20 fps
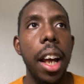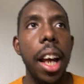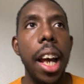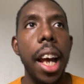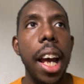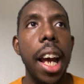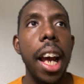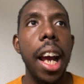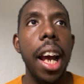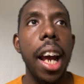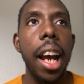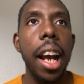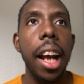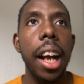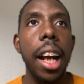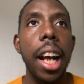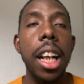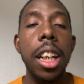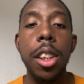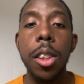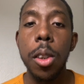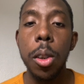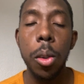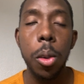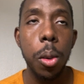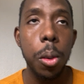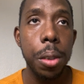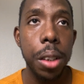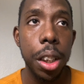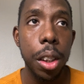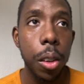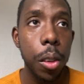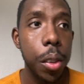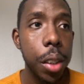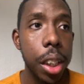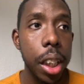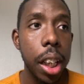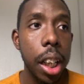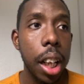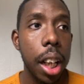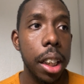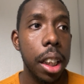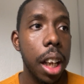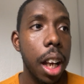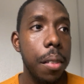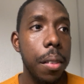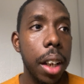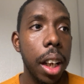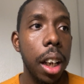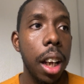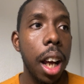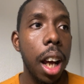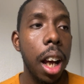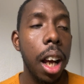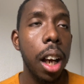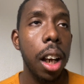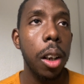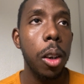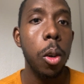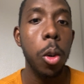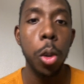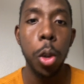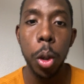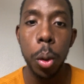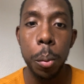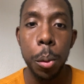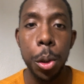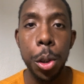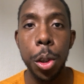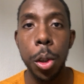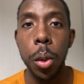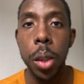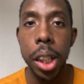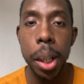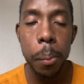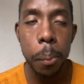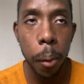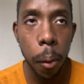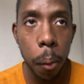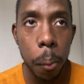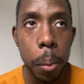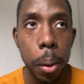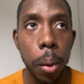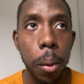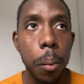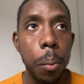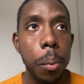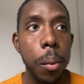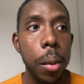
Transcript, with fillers: Et elle s'autofinançait à travers la contribution des membres